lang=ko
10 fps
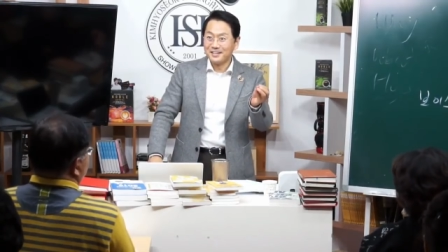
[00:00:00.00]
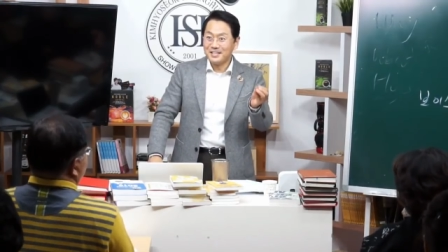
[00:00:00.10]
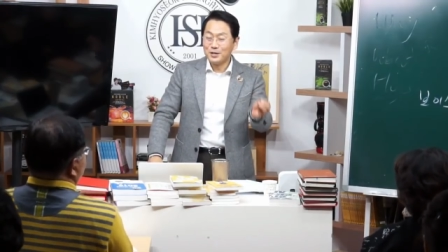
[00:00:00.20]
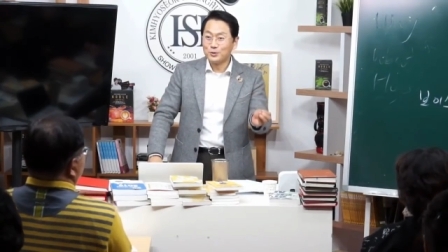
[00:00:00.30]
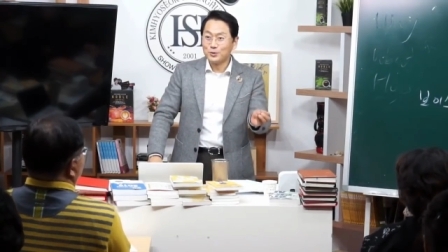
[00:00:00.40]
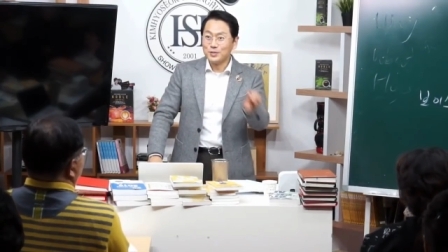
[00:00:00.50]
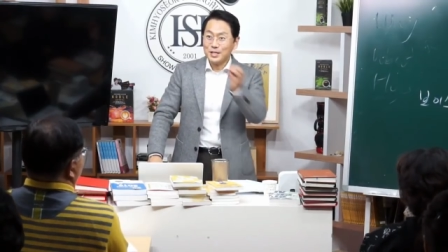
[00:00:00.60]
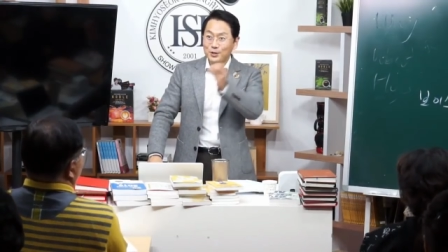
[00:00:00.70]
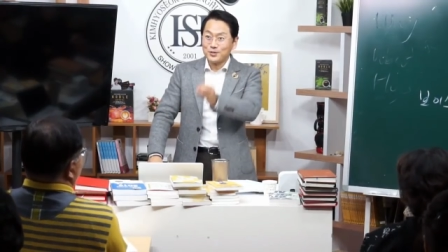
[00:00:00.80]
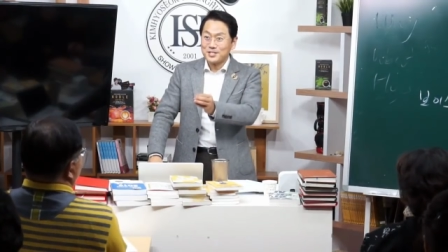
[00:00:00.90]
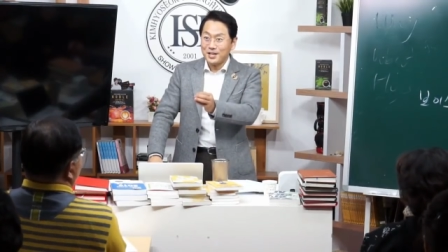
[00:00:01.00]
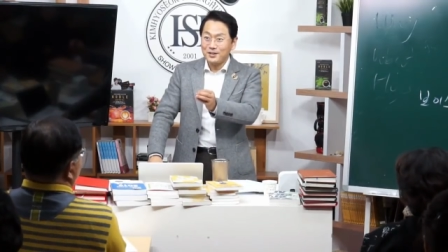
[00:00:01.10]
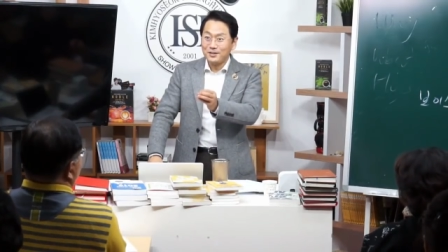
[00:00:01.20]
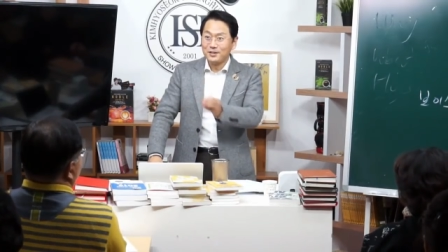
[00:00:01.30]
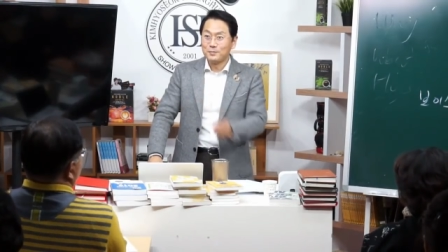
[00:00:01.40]
이날 어떻고 이날
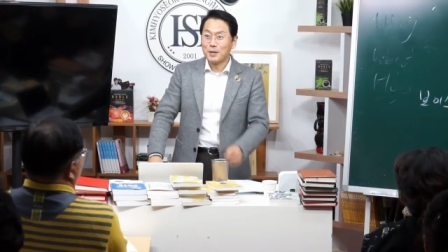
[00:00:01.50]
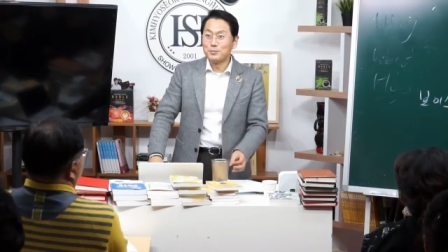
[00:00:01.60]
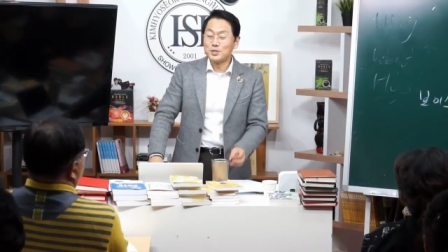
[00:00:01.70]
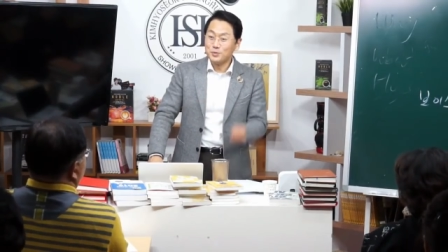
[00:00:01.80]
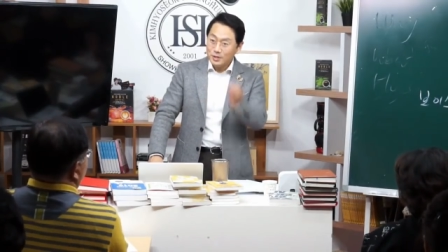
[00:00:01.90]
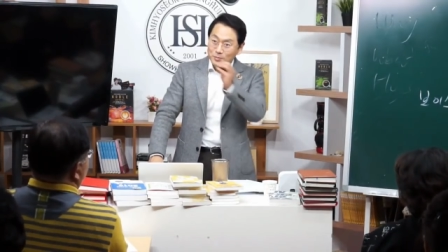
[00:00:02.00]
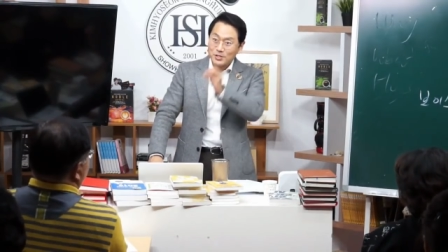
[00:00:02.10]
어떠세요? 네. 바쁘시면 그럼